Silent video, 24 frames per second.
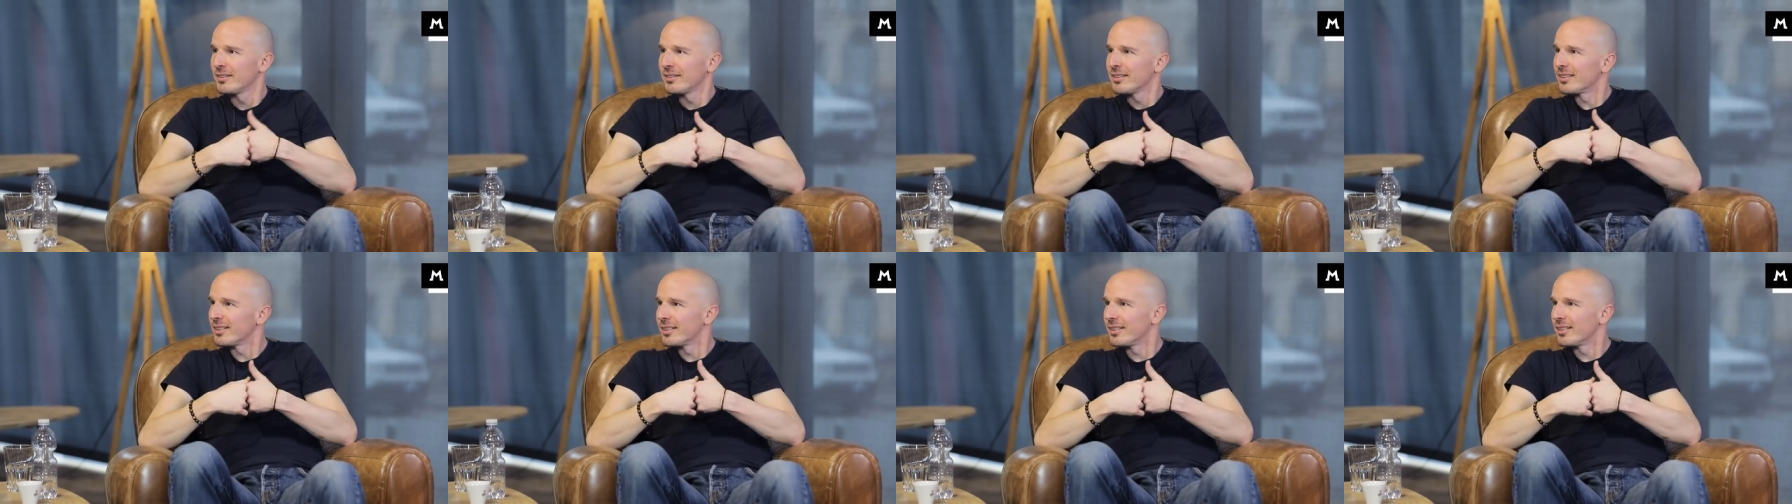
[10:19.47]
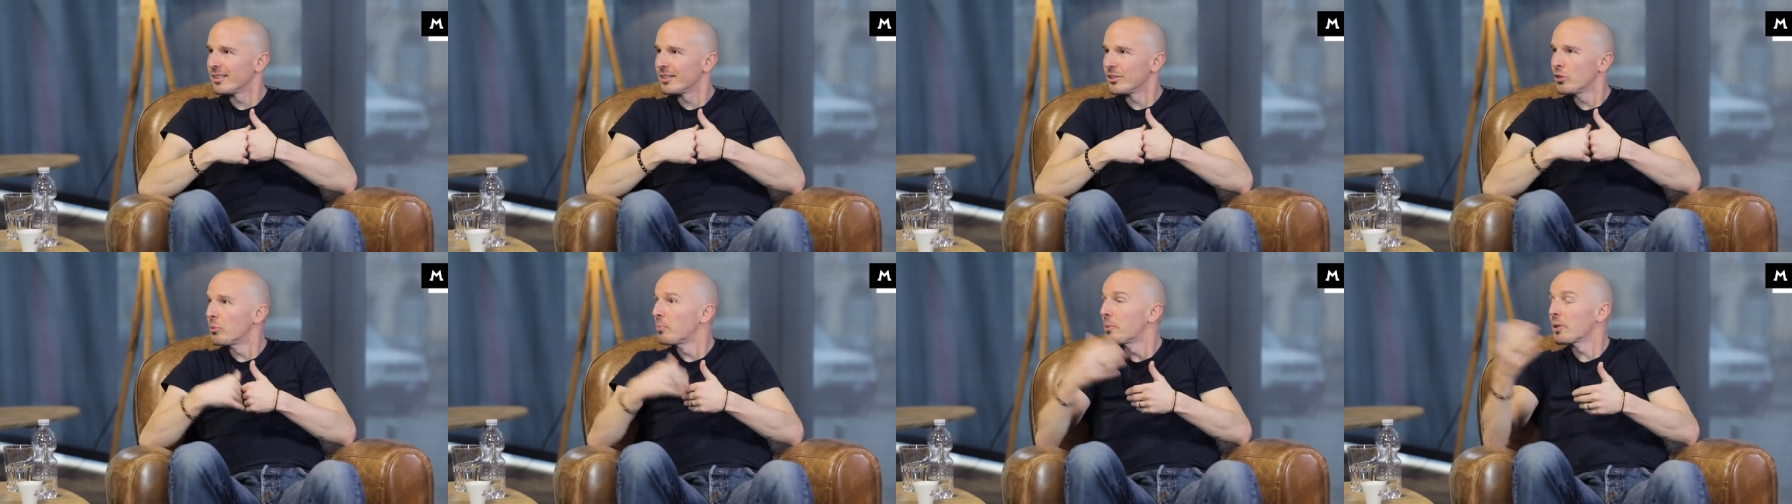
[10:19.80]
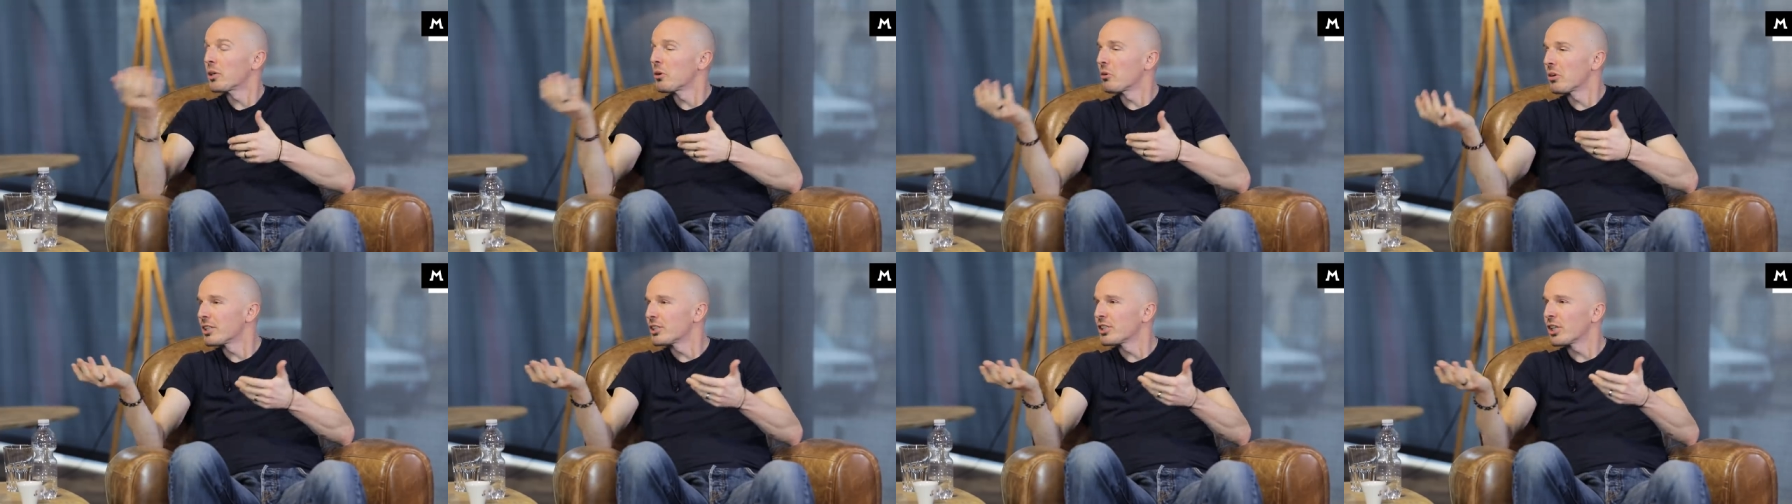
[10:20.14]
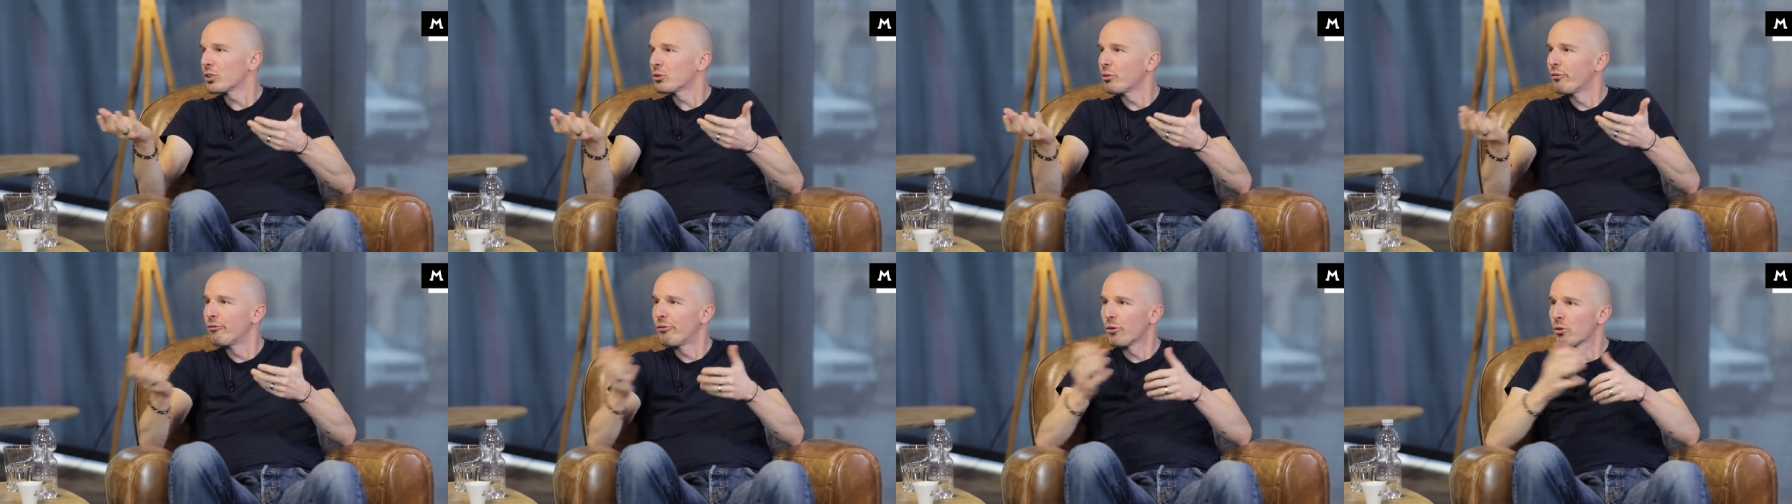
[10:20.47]
Uh, io prima ho
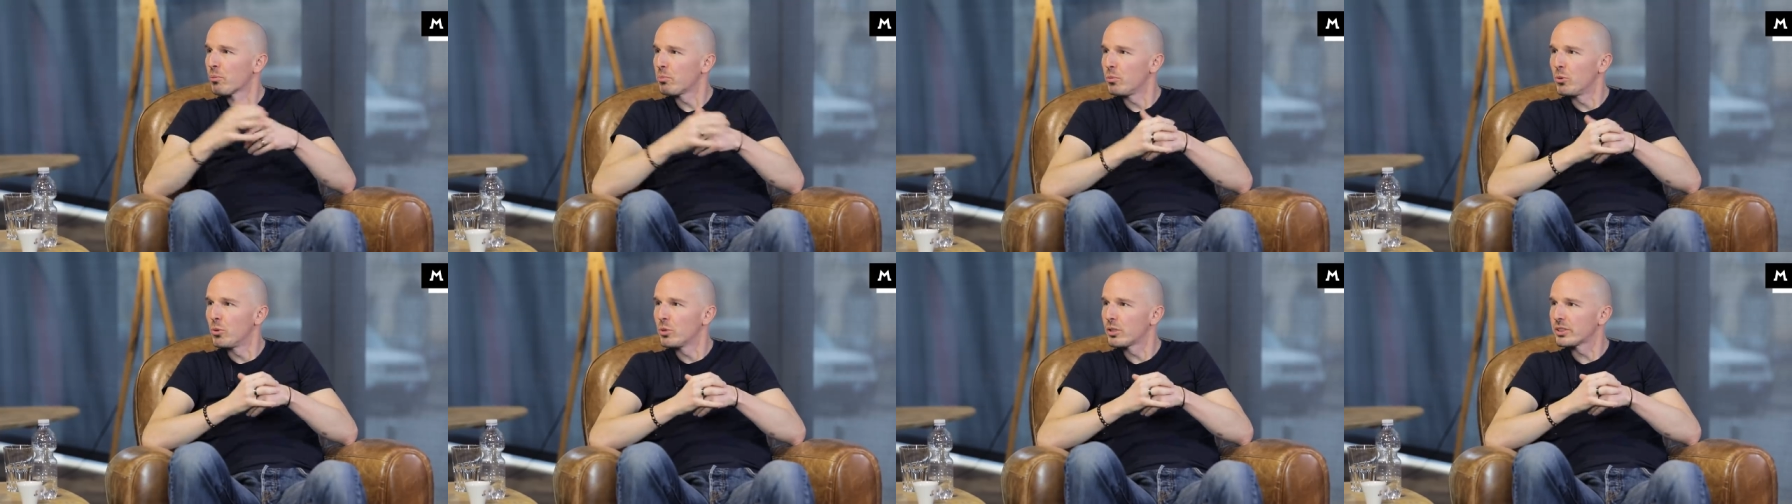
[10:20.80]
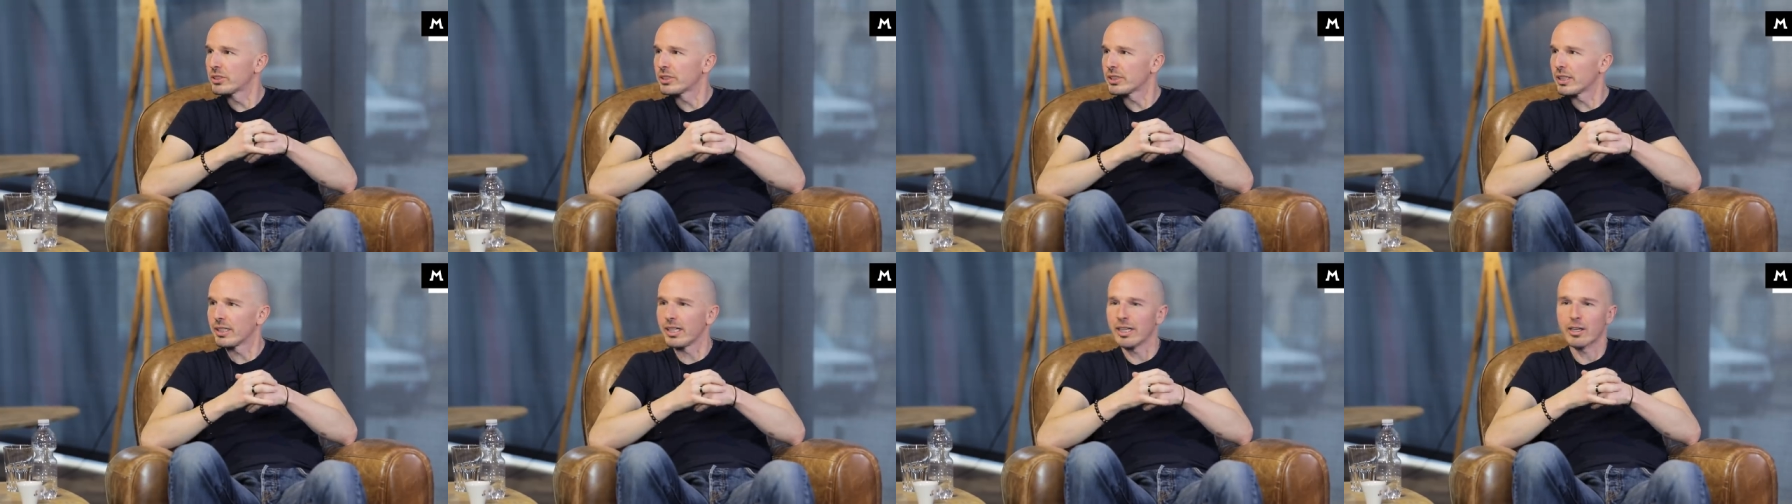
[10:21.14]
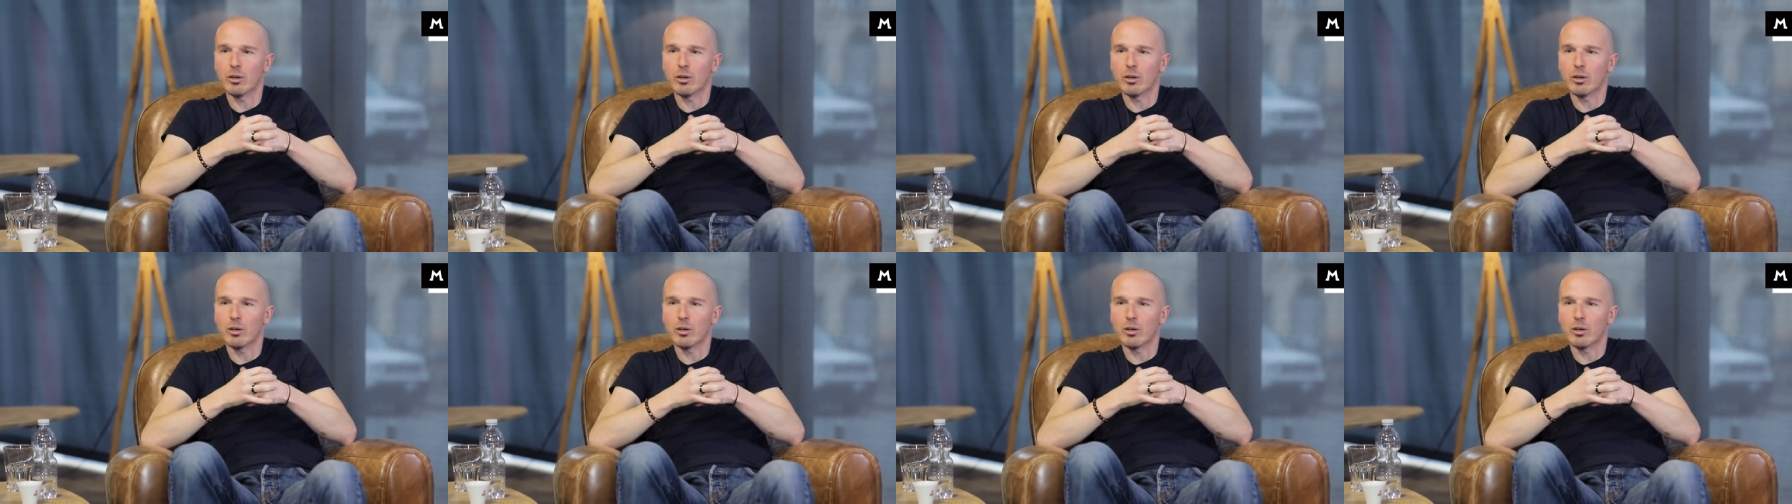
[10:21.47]
lanciato 4Books,